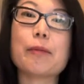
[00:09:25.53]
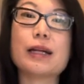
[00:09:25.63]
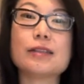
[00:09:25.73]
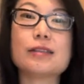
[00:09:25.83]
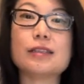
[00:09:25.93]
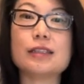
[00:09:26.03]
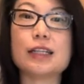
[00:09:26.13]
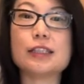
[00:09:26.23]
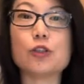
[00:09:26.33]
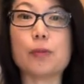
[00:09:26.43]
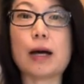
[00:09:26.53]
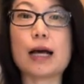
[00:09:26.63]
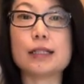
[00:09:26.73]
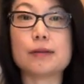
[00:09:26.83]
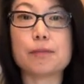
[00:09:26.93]
了自己的酒
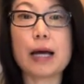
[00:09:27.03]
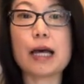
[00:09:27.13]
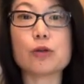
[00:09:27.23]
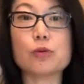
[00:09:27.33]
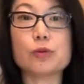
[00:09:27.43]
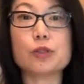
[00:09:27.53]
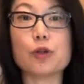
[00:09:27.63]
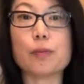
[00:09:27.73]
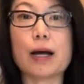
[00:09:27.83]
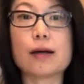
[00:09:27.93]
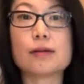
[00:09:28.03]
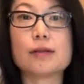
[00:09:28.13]
吧——派谷酒吧。